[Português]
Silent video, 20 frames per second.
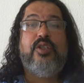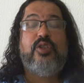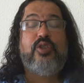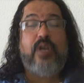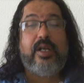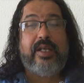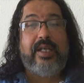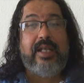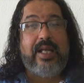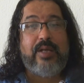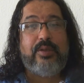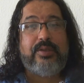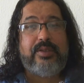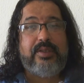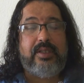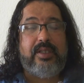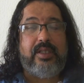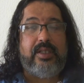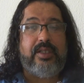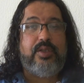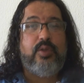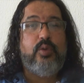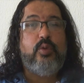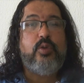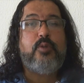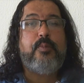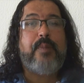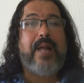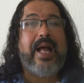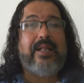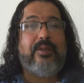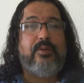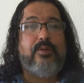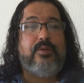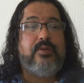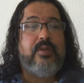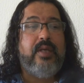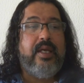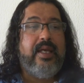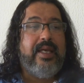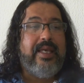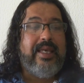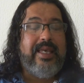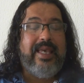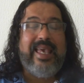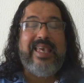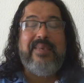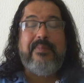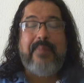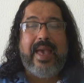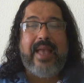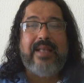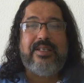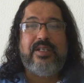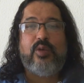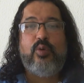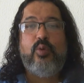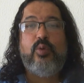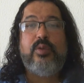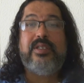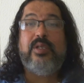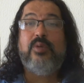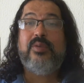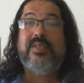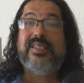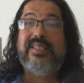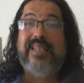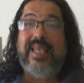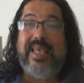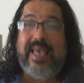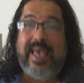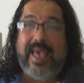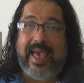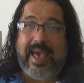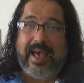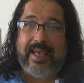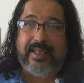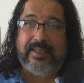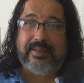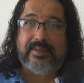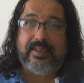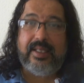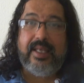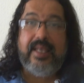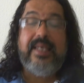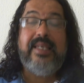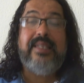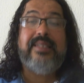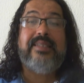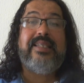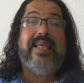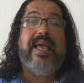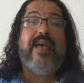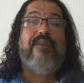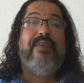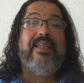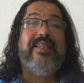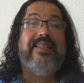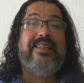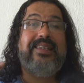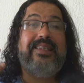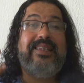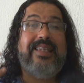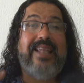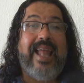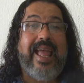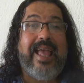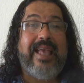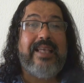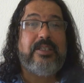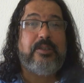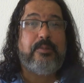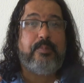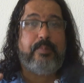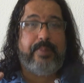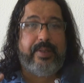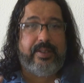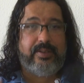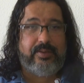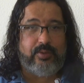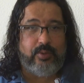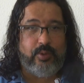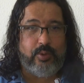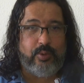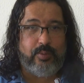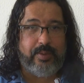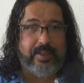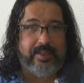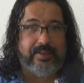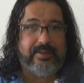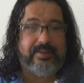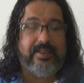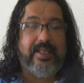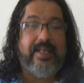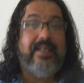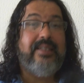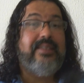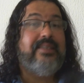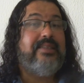Só que lá é o seguinte: os pratos, em média, custam 100 reais e servem três pessoas.